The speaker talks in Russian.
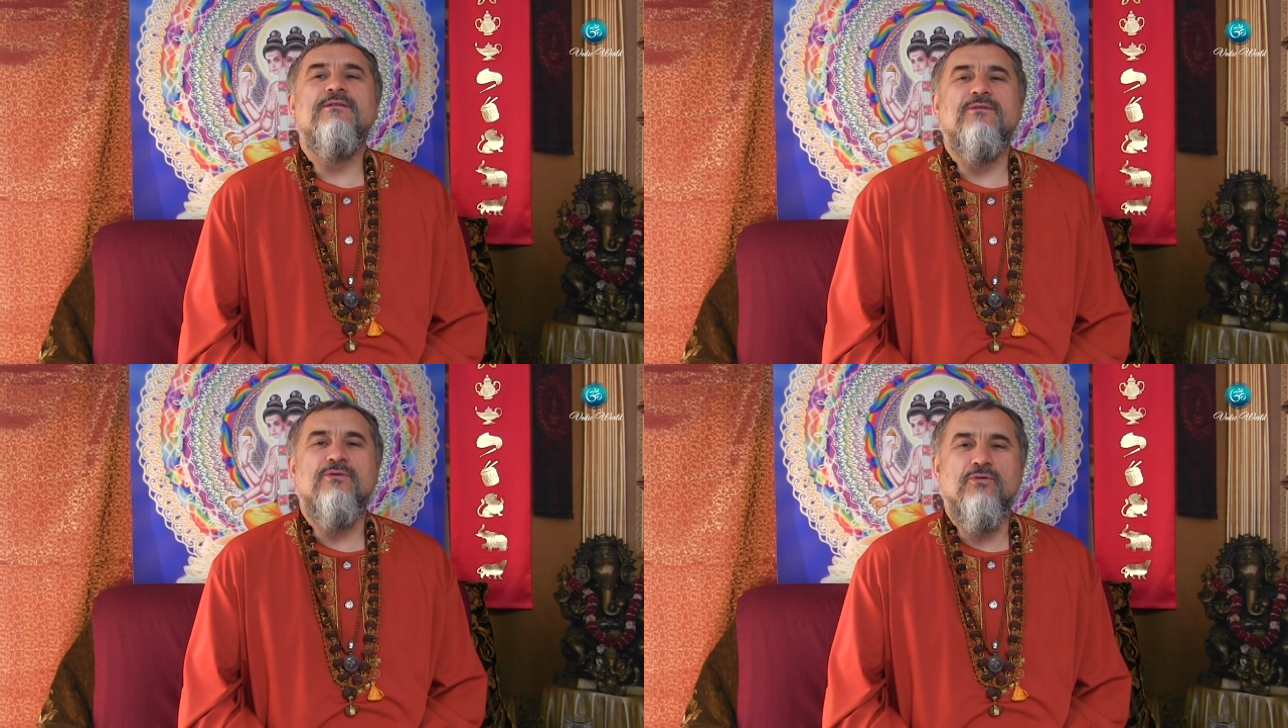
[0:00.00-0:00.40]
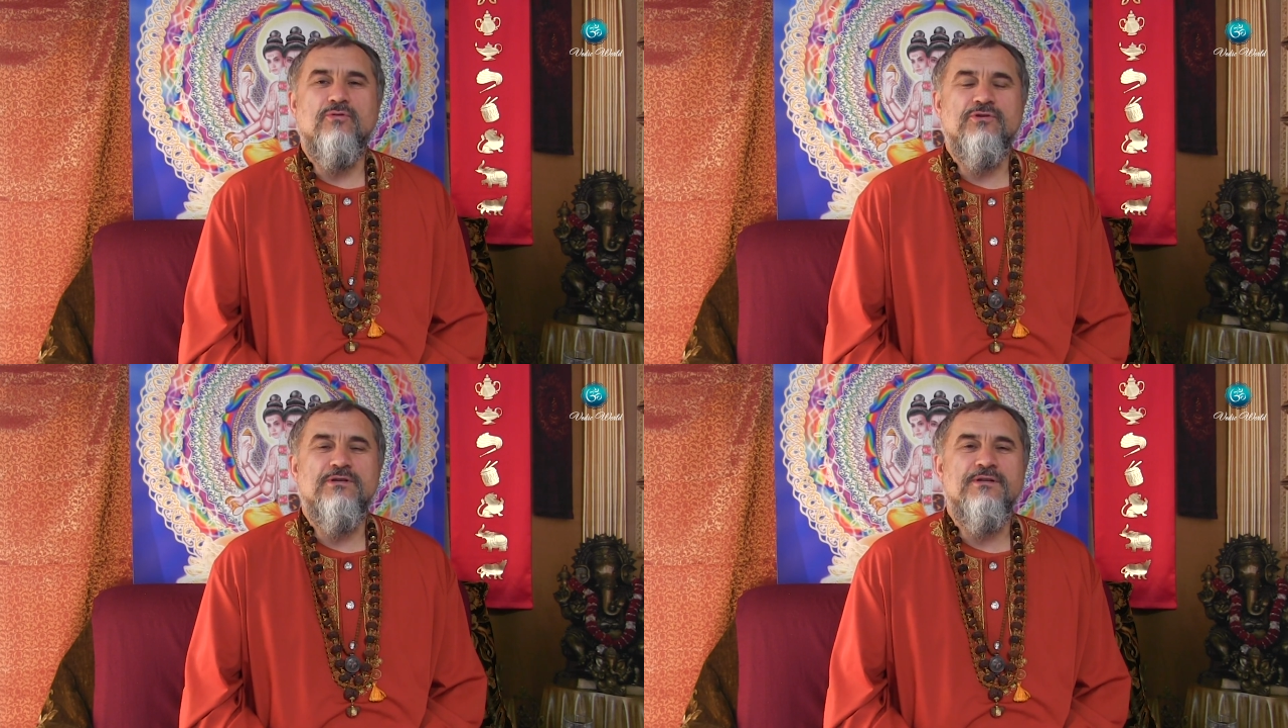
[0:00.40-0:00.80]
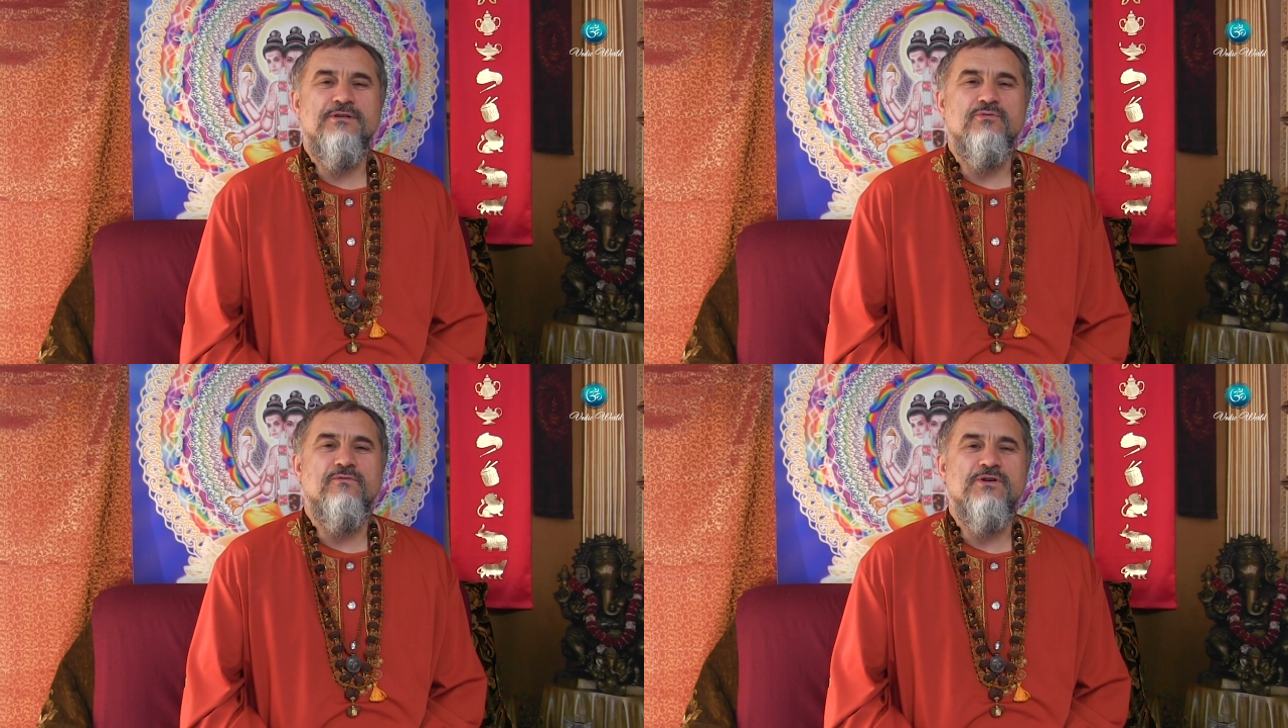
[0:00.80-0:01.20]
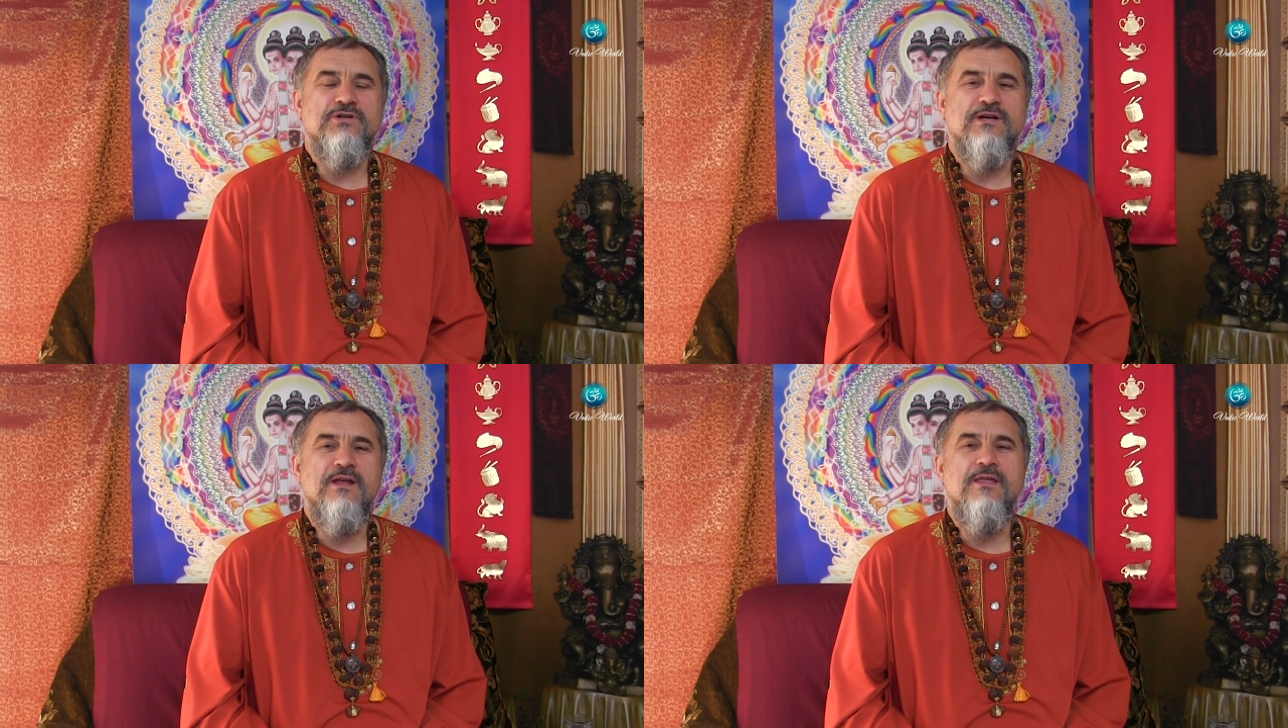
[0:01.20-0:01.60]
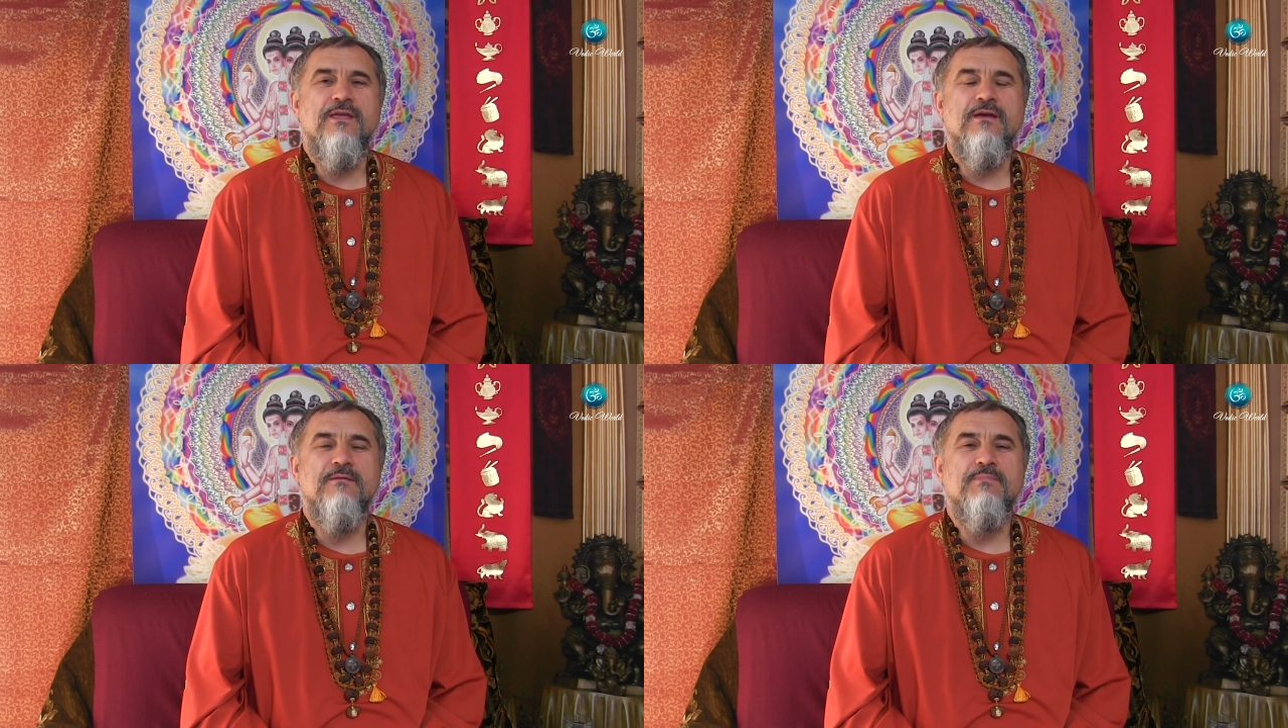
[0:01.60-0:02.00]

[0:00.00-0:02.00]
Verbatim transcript: должность, уважение,